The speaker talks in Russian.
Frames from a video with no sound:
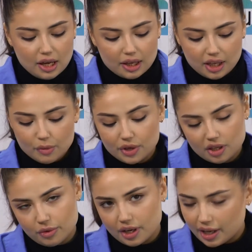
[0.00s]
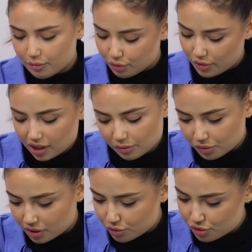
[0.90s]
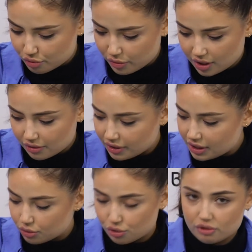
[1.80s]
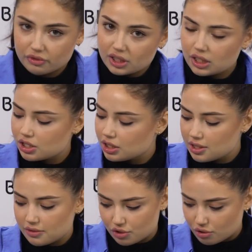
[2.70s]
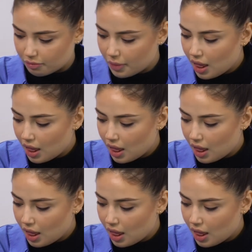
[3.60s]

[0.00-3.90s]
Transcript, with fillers: Не пренебрегаем румянами, потому что румяна выглядят очень выигрышно и свежо.